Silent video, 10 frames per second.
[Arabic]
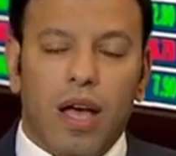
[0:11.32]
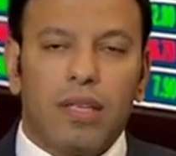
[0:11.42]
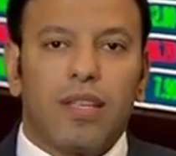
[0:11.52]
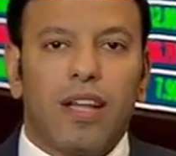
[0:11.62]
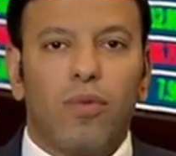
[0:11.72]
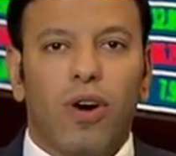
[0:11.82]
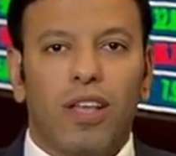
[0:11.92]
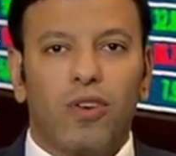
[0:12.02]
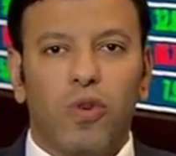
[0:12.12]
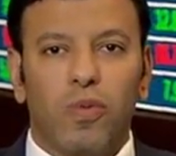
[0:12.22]
السلام
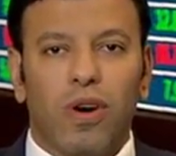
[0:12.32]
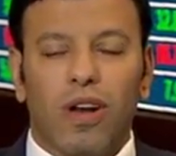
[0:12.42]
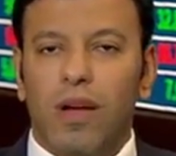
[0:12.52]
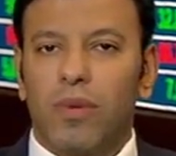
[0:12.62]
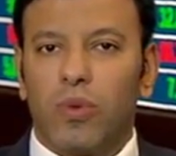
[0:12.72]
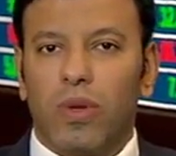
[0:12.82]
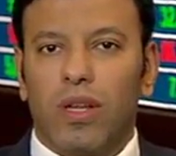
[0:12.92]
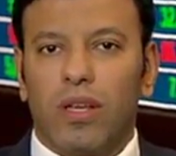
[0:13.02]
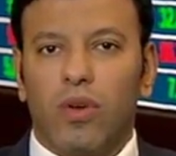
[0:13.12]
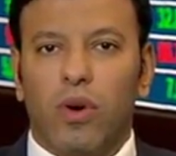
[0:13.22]
عليكم ورحمة
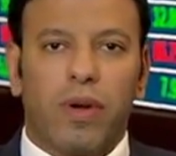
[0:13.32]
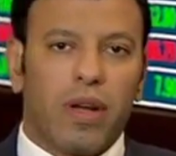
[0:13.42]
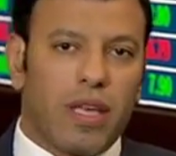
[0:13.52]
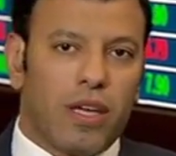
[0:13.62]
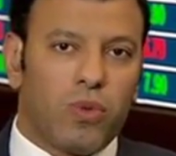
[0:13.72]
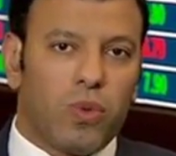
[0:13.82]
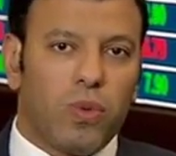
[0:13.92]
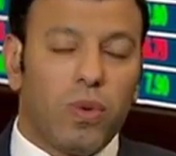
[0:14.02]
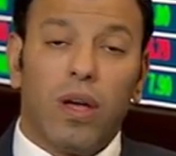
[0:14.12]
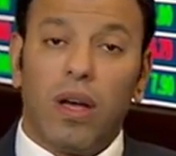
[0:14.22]
الله وبركاته
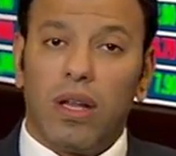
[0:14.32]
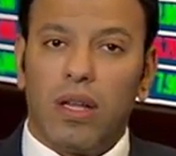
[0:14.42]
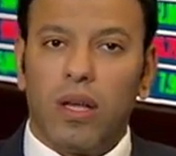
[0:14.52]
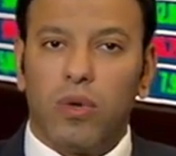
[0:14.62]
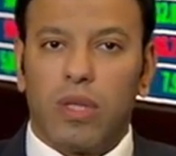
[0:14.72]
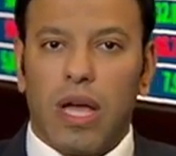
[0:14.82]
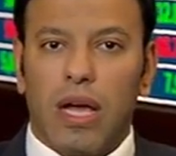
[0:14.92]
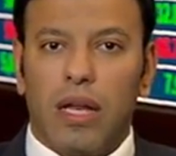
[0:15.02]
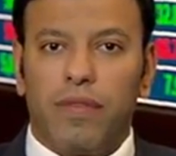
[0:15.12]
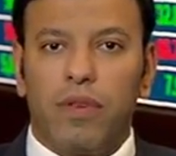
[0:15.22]
قال الله
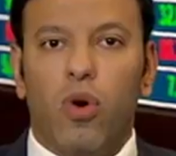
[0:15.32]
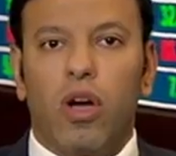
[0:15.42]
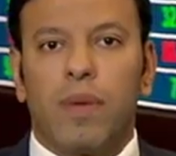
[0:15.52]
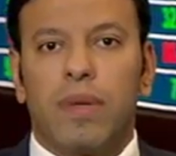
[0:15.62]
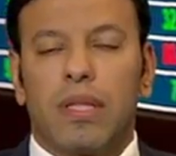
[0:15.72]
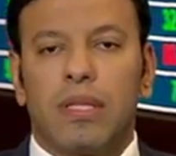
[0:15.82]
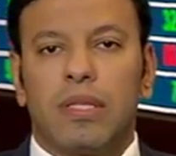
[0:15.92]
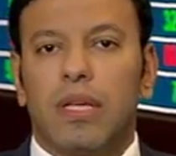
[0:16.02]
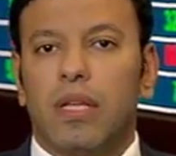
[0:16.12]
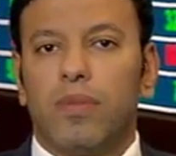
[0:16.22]
تعالى في محكم
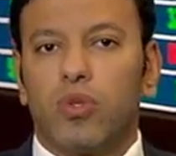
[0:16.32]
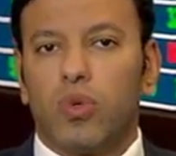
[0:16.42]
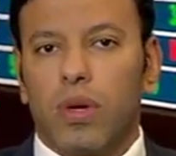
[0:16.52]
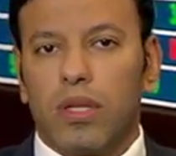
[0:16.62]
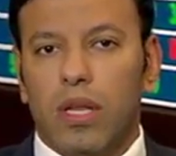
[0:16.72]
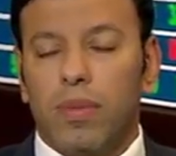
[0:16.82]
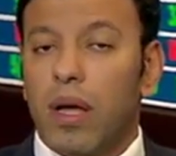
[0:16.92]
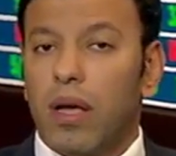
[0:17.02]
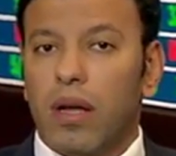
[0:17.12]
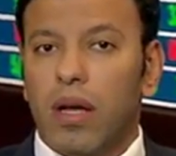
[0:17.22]
التنزيل بسورة
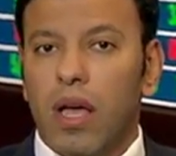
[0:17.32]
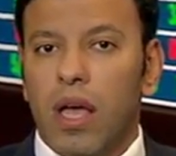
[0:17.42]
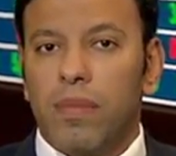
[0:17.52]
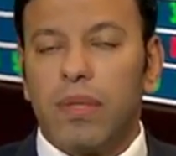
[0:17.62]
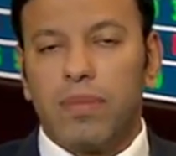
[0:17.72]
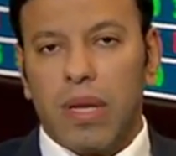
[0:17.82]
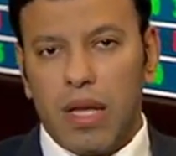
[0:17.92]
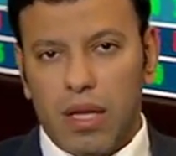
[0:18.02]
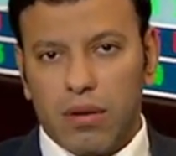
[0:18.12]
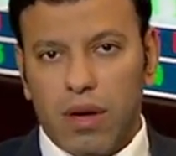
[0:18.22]
البقرة بسم
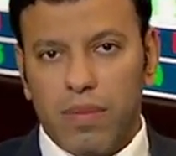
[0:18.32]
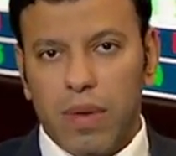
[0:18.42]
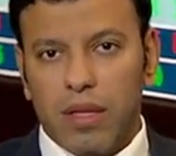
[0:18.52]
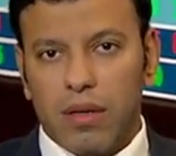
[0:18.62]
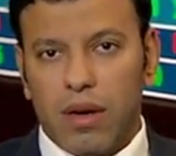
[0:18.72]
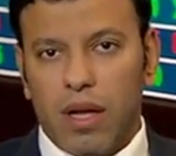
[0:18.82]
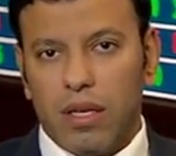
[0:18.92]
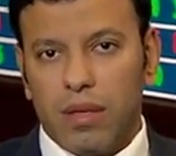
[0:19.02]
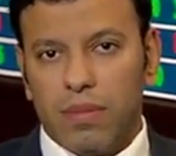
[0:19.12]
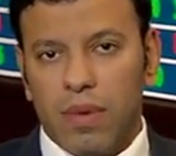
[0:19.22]
الله الرحمن
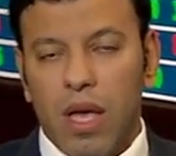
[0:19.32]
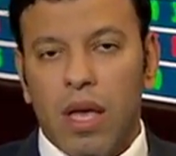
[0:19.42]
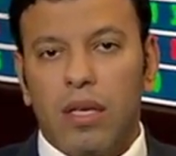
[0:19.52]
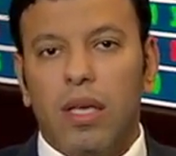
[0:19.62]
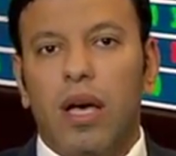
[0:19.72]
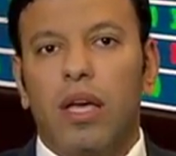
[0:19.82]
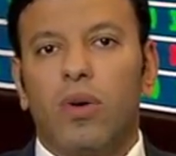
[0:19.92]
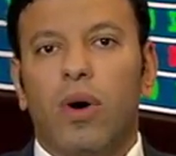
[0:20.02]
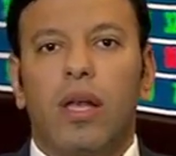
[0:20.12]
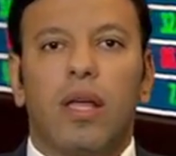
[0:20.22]
الرحيم يا
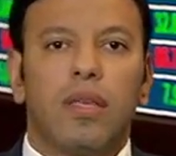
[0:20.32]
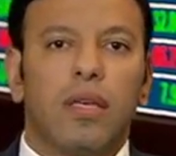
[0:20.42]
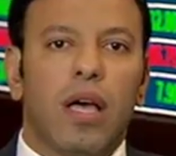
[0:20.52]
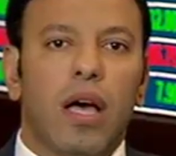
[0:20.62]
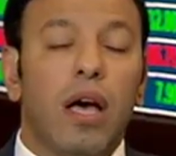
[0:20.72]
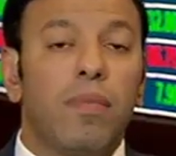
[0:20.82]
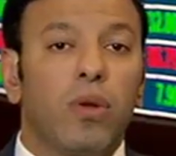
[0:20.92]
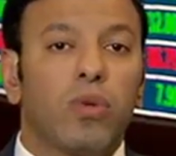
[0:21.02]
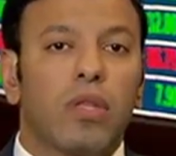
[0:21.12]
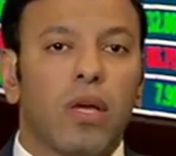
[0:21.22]
أيها الذين
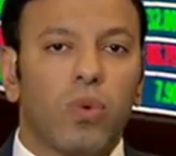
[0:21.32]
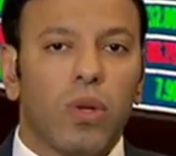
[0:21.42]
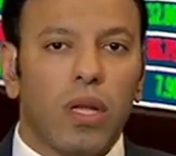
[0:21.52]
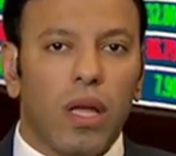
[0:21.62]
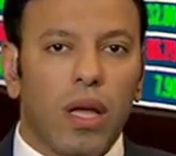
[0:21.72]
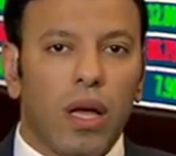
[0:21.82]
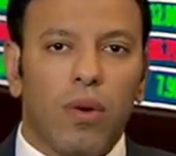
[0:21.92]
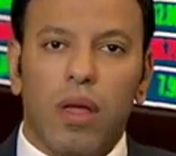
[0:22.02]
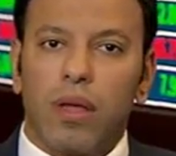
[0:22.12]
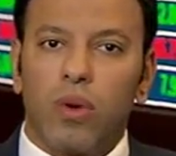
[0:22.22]
آمنوا اتقوا الله
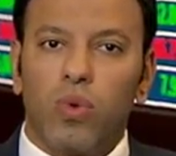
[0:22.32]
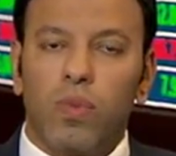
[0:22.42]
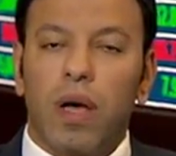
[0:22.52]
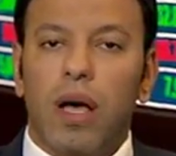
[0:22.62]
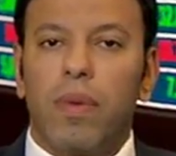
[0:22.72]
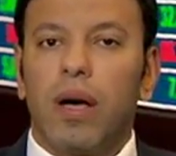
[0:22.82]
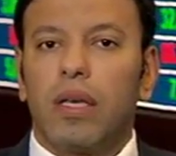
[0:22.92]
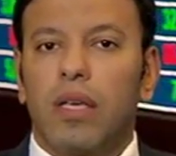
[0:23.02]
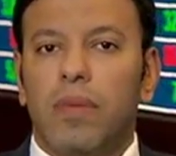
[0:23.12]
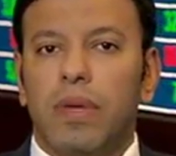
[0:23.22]
وذروا ما
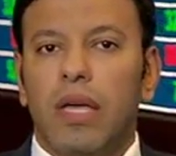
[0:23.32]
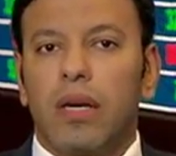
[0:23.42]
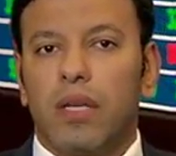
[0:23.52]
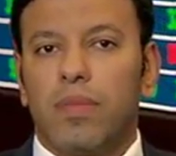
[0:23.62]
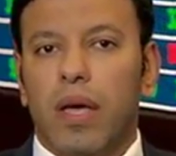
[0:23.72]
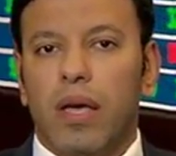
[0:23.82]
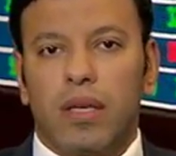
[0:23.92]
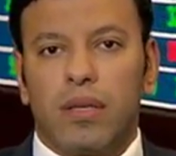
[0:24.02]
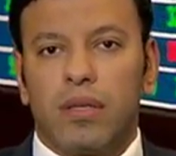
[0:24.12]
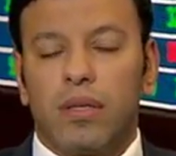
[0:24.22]
بقي من الربا
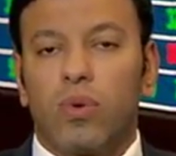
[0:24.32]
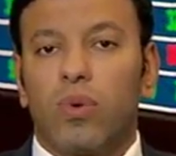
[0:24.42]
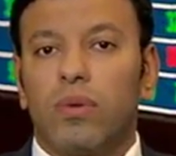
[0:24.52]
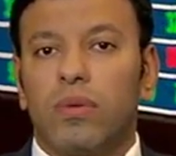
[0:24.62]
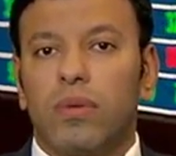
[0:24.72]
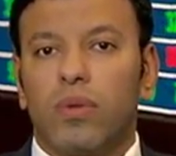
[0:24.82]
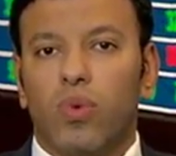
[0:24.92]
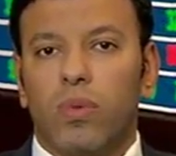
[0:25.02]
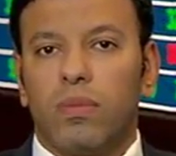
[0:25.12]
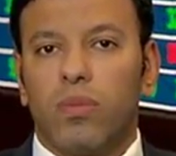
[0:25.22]
إن
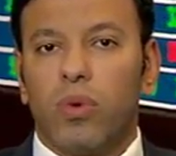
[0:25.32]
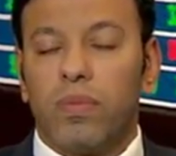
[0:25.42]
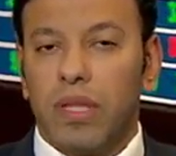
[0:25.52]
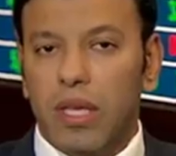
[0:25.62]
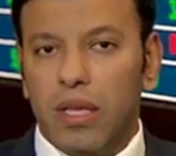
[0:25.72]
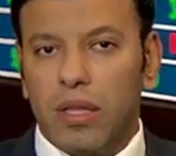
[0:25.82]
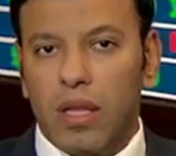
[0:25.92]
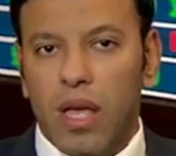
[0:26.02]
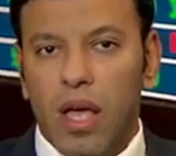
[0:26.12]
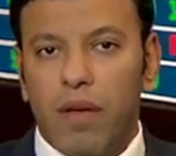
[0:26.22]
كنتم مؤمنين
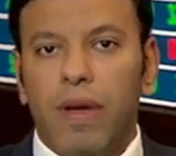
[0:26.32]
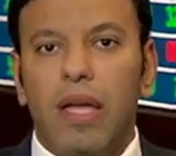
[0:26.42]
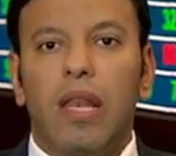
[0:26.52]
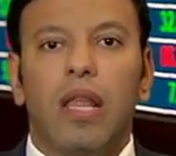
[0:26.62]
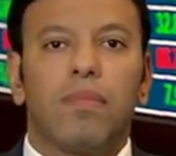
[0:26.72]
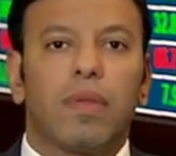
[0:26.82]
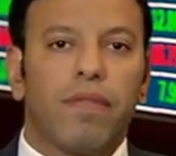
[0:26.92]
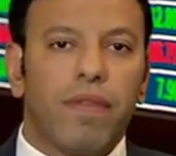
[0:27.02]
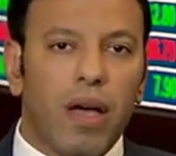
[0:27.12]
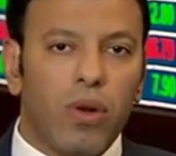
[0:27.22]
فإن لم
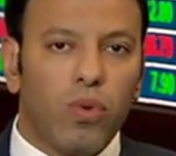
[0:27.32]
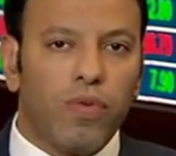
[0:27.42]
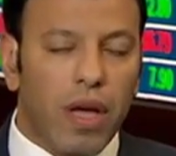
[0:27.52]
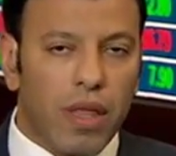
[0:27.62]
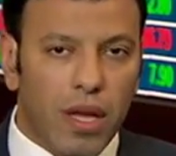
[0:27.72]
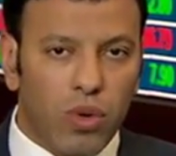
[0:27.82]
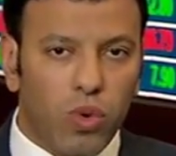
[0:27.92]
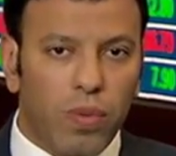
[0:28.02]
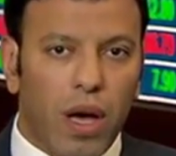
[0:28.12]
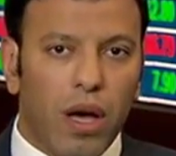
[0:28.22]
تفعلوا
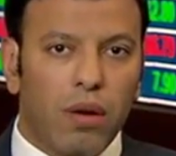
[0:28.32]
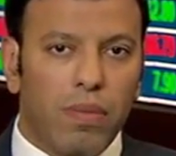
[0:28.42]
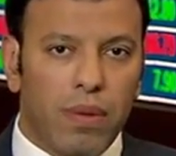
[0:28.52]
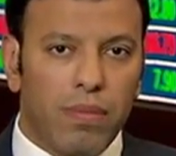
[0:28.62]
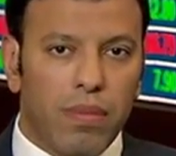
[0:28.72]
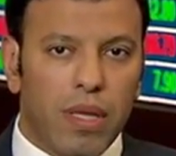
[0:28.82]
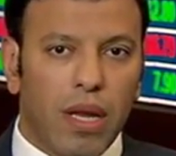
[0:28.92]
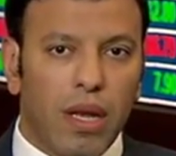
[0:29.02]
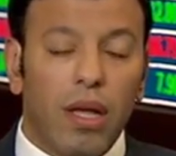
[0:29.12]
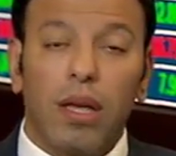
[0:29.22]
فأذنوا بحرب من
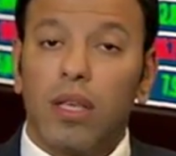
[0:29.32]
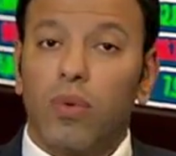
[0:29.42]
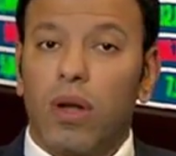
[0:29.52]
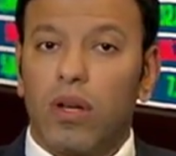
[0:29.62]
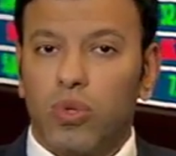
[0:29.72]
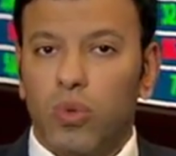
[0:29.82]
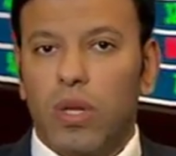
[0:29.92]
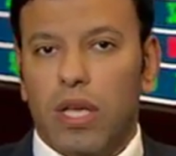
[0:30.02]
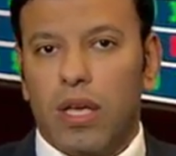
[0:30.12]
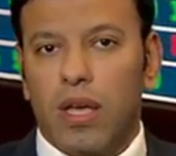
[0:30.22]
الله
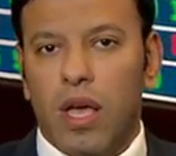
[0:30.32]
ورسوله